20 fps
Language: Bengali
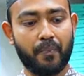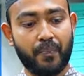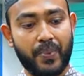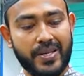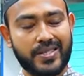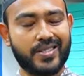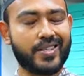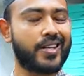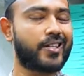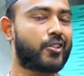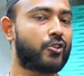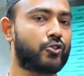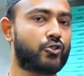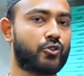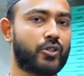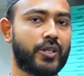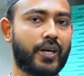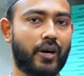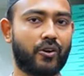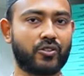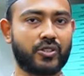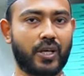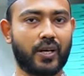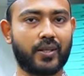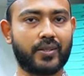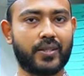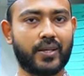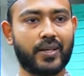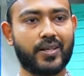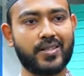বিস্তারিত যদি কারো
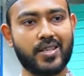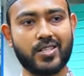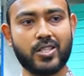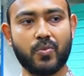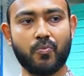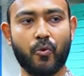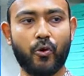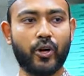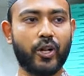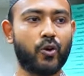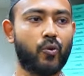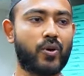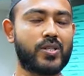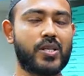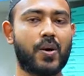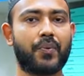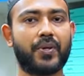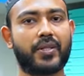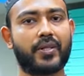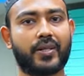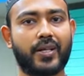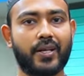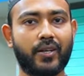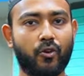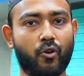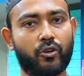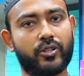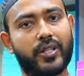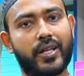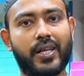জানার থাকে জাস্ট মডেল ওয়াইজ আমাদেরকে
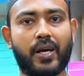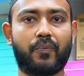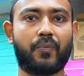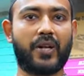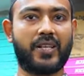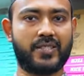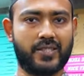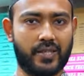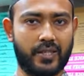নক দিলে আমরা